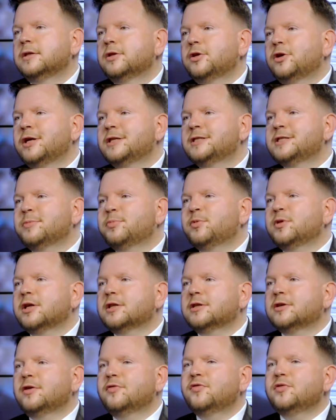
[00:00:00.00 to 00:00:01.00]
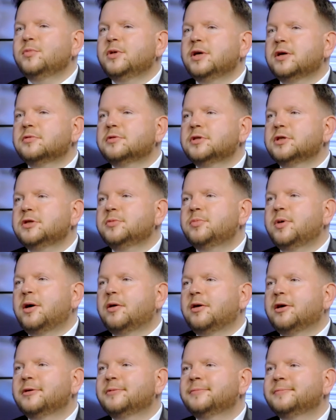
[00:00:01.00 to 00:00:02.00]
Doradca podatkowy Michał
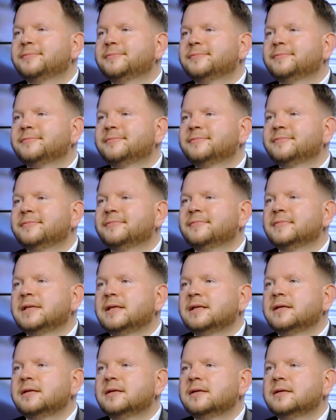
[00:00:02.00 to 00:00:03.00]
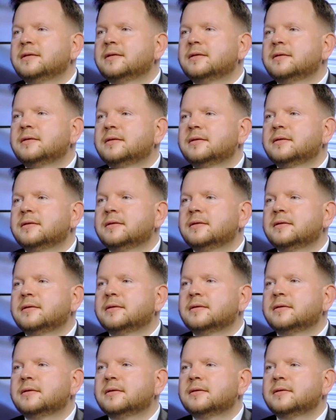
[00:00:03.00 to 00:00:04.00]
Cilibała. Przy szybko zmieniającym się prawie
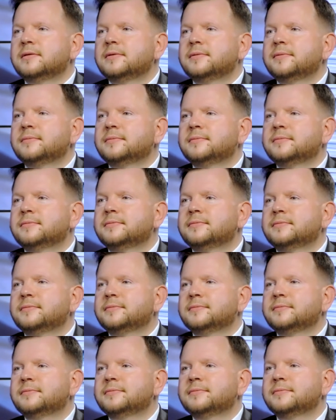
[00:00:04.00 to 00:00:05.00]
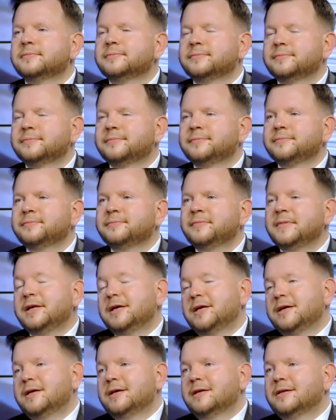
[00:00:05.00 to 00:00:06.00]
dobrze być na bieżąco z podatkami?
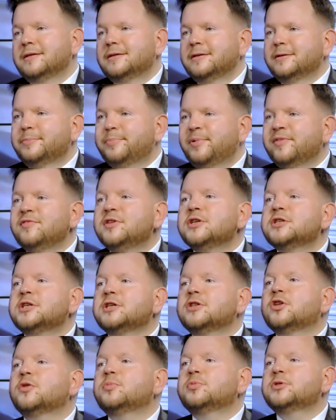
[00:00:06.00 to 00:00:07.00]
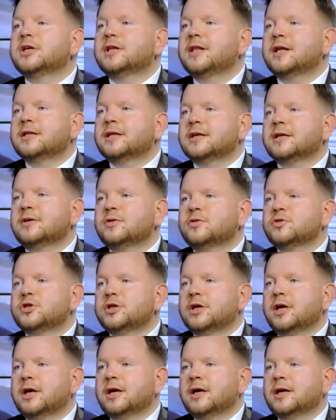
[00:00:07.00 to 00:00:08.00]
Pewnie, że dobrze, dlatego
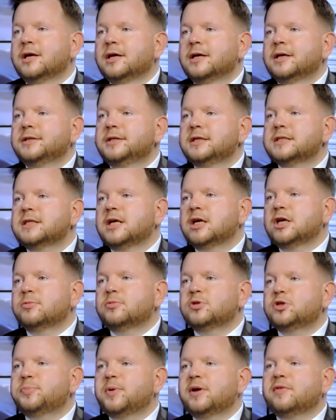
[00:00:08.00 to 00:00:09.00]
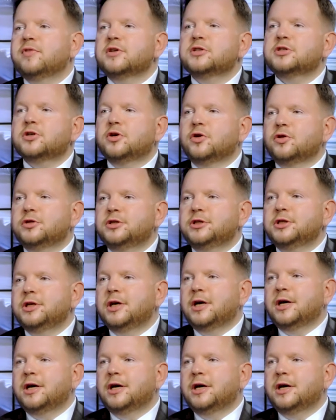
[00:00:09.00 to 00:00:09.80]
że nieznajomość prawa szkodzi,